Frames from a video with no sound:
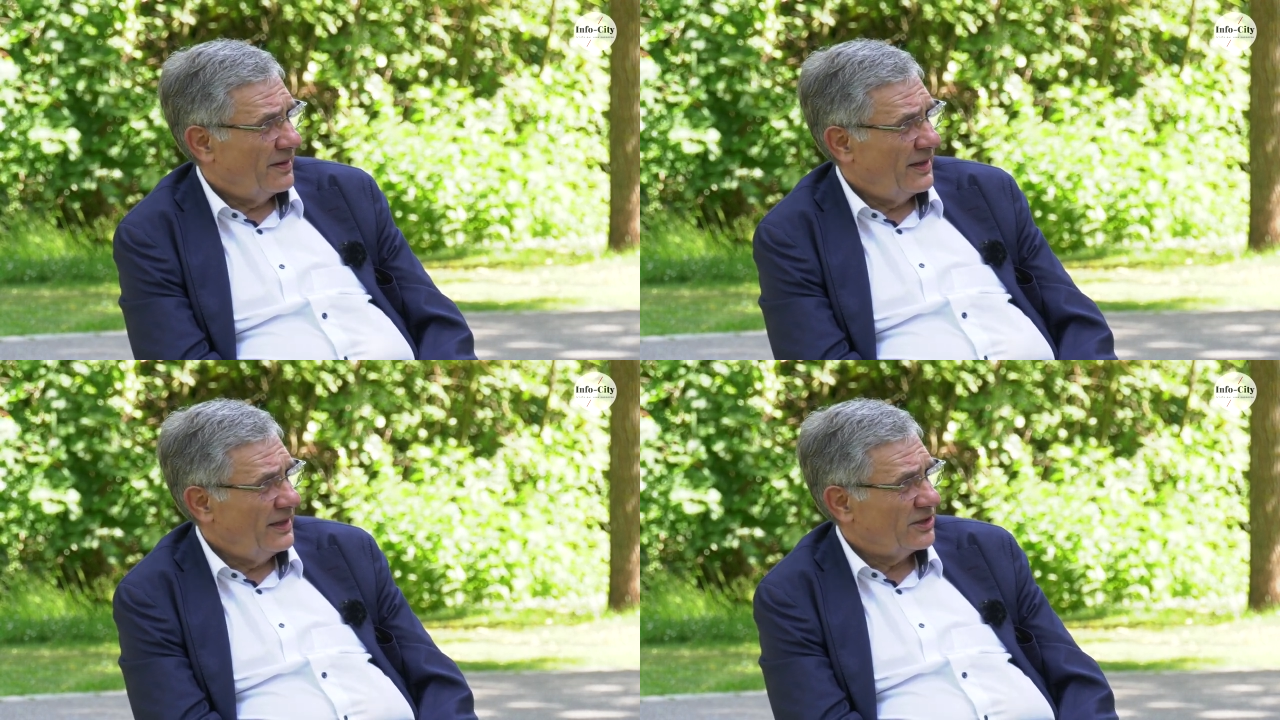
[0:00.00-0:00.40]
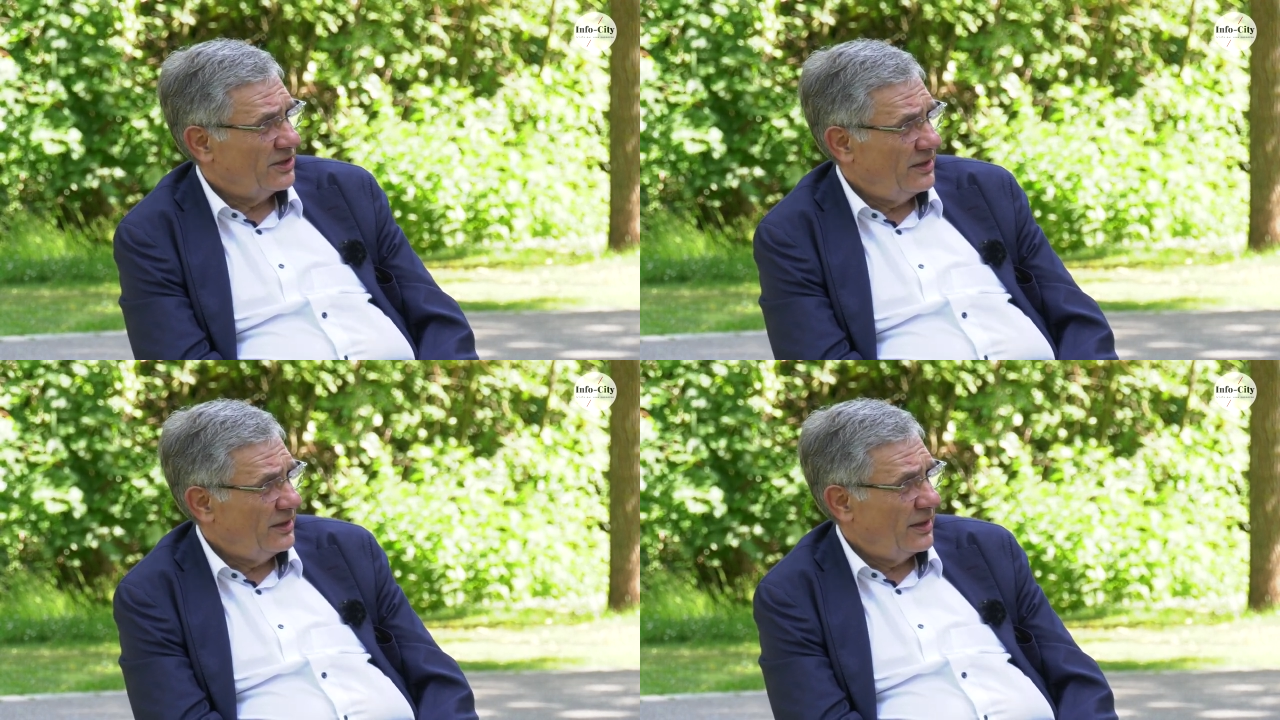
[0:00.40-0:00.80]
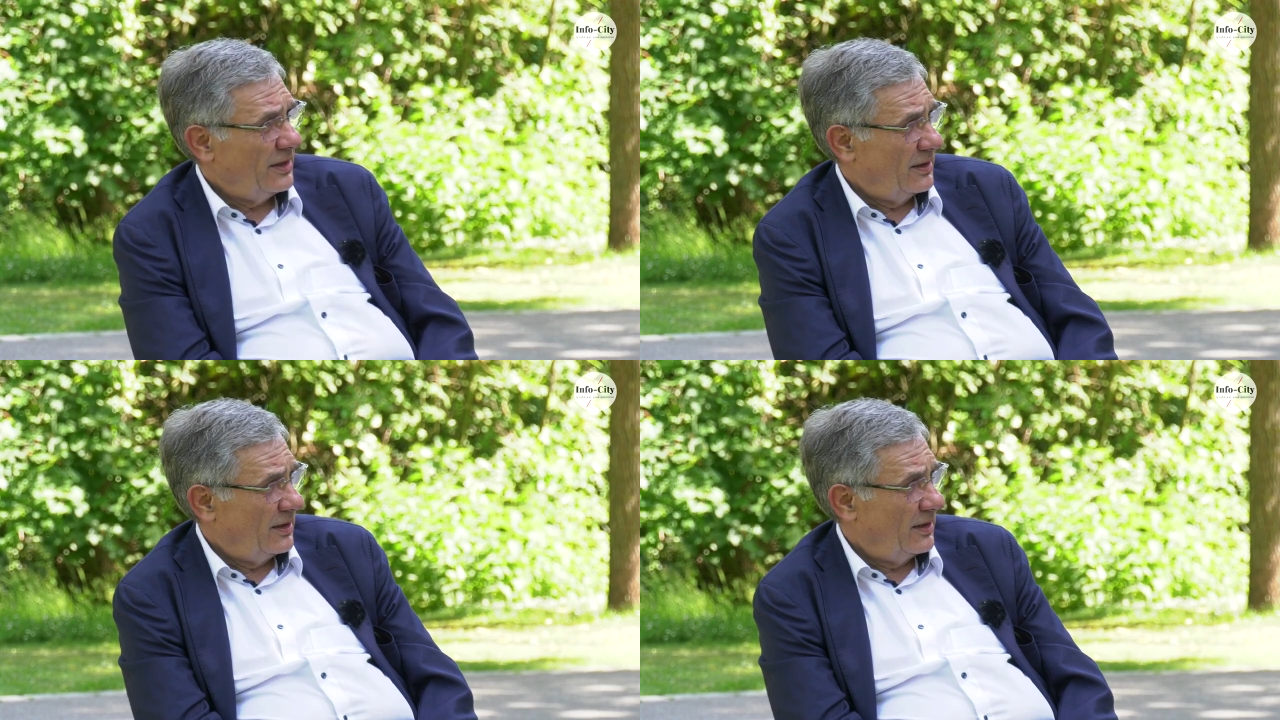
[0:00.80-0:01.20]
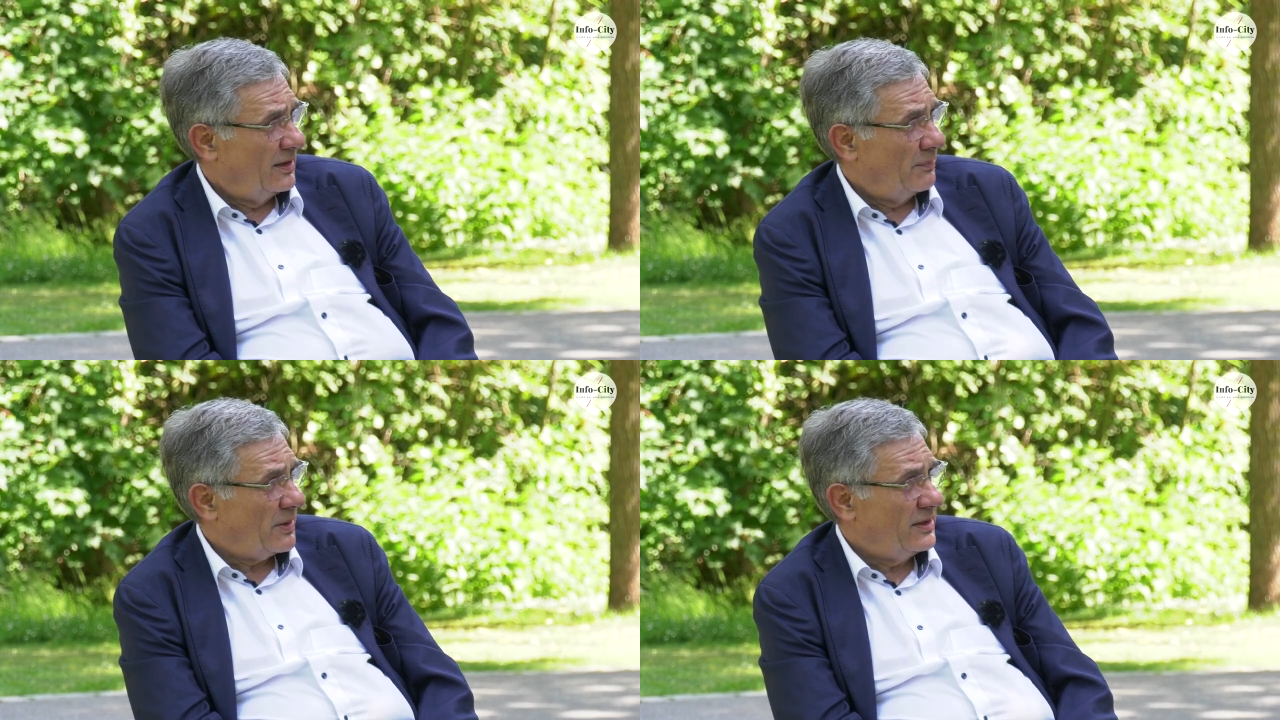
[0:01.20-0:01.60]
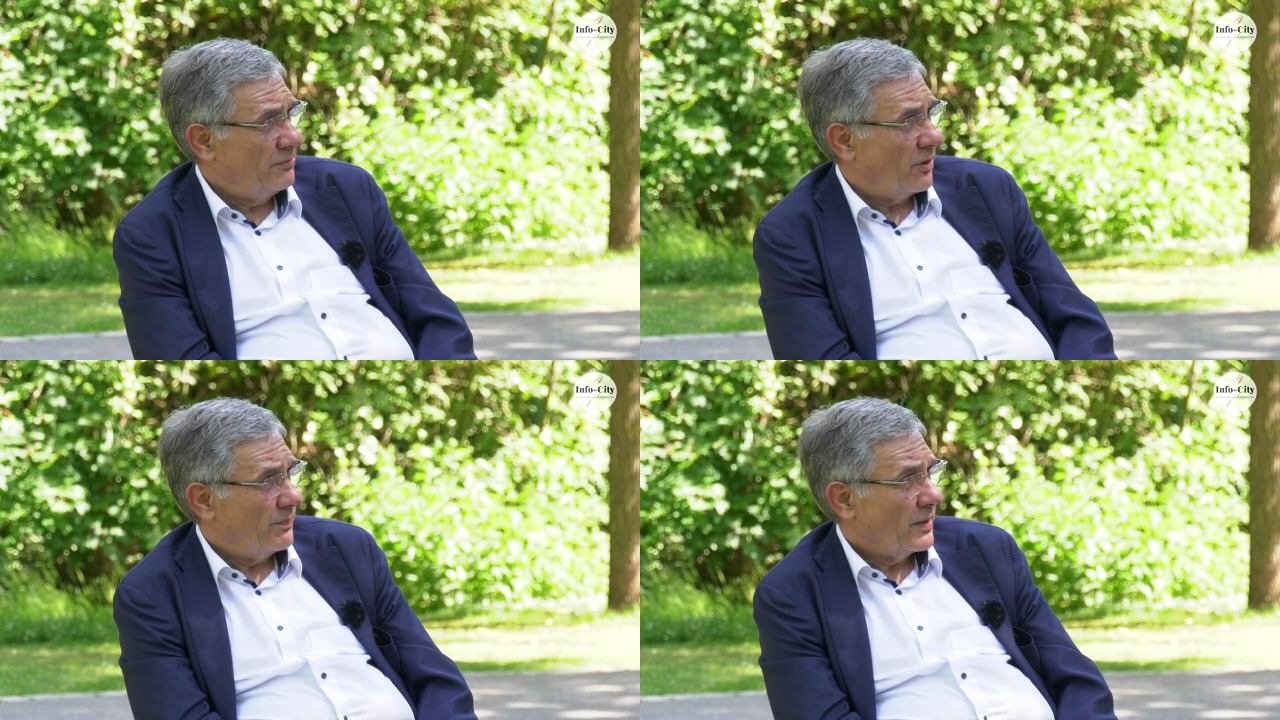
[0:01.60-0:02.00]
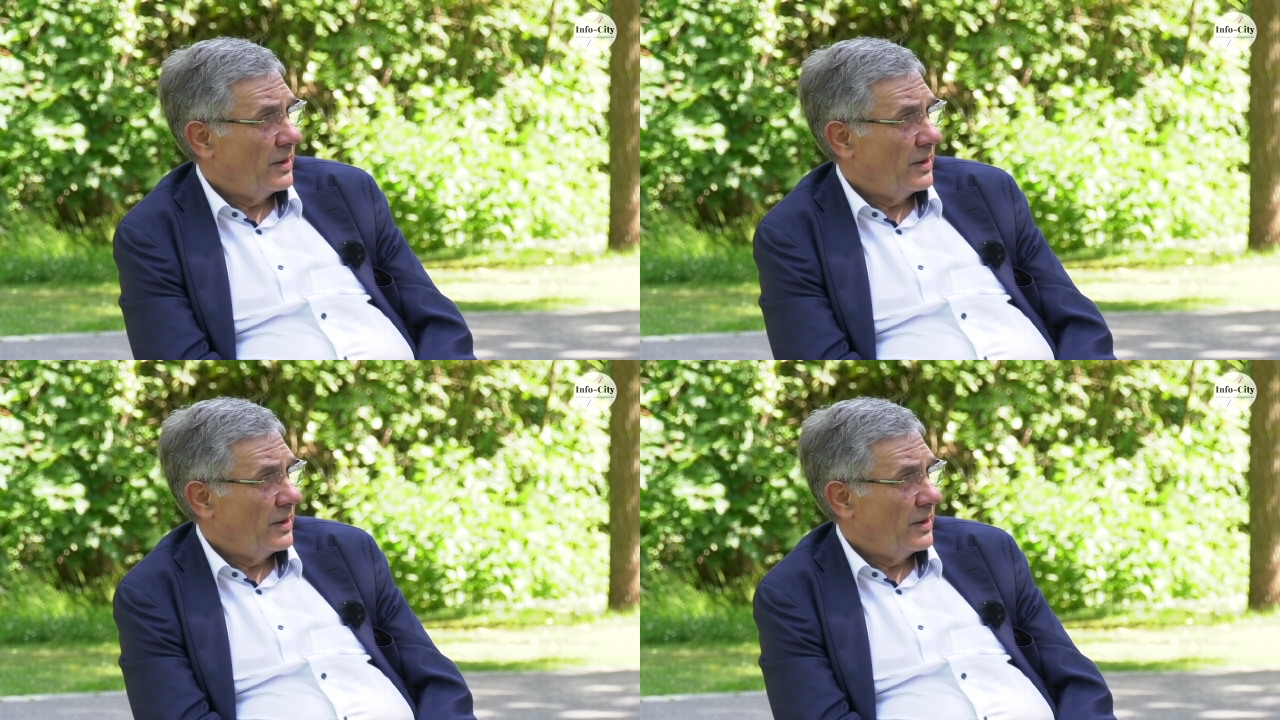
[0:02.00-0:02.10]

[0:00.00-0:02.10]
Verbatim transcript: énergétique des, bâtiments.